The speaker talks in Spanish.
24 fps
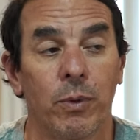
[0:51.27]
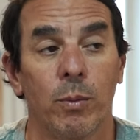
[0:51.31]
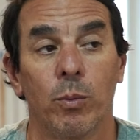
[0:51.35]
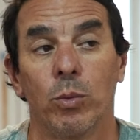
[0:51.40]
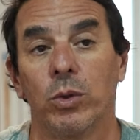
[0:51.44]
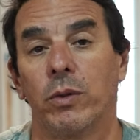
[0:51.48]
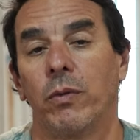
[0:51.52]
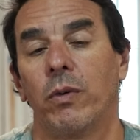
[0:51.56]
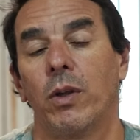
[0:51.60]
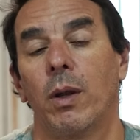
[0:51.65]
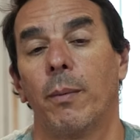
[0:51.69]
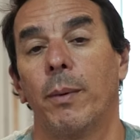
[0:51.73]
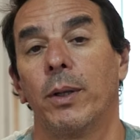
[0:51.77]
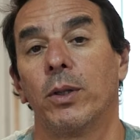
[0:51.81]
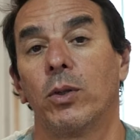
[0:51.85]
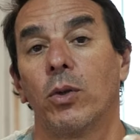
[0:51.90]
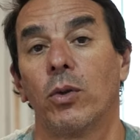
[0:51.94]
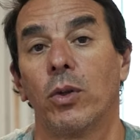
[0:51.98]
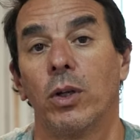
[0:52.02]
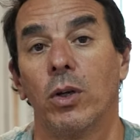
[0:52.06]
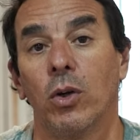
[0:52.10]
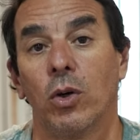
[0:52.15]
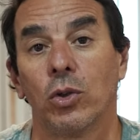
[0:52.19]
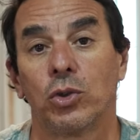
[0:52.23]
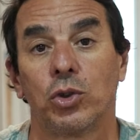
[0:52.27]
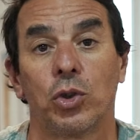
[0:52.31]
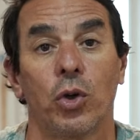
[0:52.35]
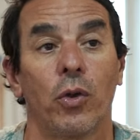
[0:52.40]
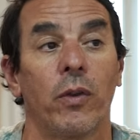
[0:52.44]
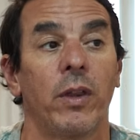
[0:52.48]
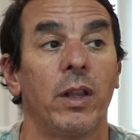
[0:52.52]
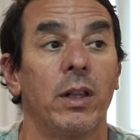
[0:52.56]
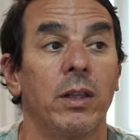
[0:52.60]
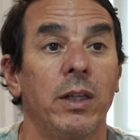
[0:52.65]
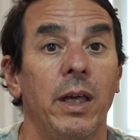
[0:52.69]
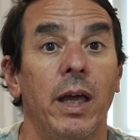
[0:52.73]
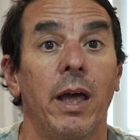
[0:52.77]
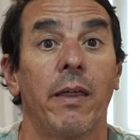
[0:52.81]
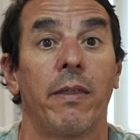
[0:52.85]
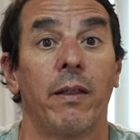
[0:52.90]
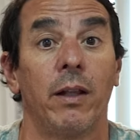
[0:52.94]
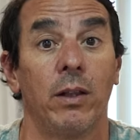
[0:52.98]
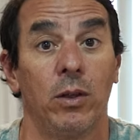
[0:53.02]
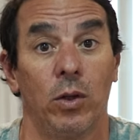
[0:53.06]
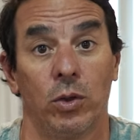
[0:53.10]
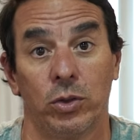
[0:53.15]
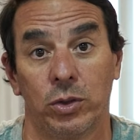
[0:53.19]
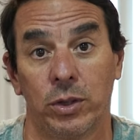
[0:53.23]
multifilamento del 8, del 10,
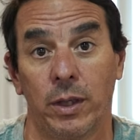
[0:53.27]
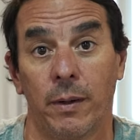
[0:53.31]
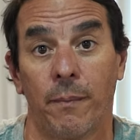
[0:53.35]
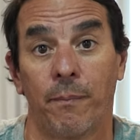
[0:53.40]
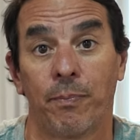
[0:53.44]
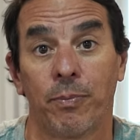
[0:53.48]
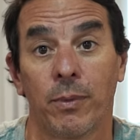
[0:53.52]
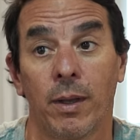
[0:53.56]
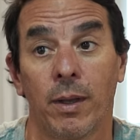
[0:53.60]
del 12.